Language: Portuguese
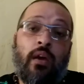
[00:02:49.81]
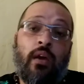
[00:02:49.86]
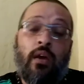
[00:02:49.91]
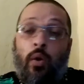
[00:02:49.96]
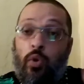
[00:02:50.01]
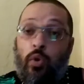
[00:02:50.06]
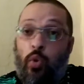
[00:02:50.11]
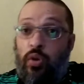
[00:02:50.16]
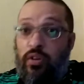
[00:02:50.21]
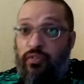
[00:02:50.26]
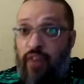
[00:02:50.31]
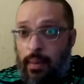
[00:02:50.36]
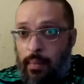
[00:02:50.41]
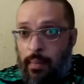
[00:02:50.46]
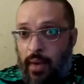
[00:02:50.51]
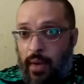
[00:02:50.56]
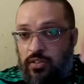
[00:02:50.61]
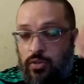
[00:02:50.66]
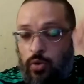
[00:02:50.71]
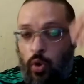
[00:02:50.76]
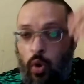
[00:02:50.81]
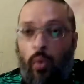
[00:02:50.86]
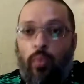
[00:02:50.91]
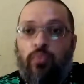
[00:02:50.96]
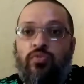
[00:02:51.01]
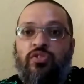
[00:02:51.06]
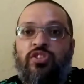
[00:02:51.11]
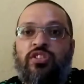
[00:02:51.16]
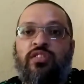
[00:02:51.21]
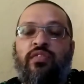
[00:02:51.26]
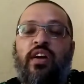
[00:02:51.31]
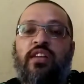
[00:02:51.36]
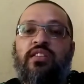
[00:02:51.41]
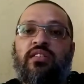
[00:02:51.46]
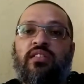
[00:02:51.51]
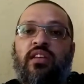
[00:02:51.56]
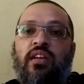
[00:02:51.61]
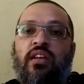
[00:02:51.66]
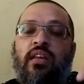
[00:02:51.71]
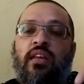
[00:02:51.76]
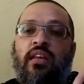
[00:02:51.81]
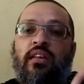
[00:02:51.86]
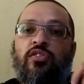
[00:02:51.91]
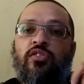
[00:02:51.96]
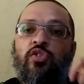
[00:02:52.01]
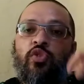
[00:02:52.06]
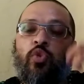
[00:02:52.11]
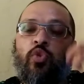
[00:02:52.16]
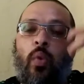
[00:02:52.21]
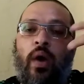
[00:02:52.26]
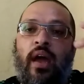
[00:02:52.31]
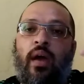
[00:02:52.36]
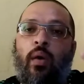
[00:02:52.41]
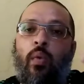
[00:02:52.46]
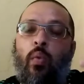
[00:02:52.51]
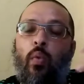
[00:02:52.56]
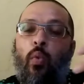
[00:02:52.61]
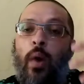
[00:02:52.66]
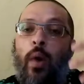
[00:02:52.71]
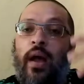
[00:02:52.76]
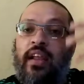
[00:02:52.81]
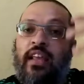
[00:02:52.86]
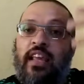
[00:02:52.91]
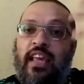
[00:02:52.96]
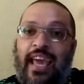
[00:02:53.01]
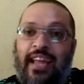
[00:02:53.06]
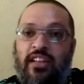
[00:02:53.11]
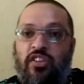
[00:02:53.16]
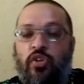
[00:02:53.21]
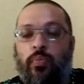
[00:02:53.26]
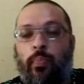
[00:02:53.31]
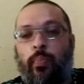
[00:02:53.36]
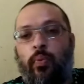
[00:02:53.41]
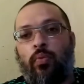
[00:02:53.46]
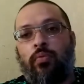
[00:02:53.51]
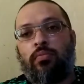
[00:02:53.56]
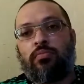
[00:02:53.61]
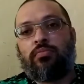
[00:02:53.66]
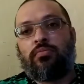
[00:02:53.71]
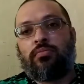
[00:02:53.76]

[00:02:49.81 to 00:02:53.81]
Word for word: Jung vai mais longe, vai dizer que isso é um arquétipo,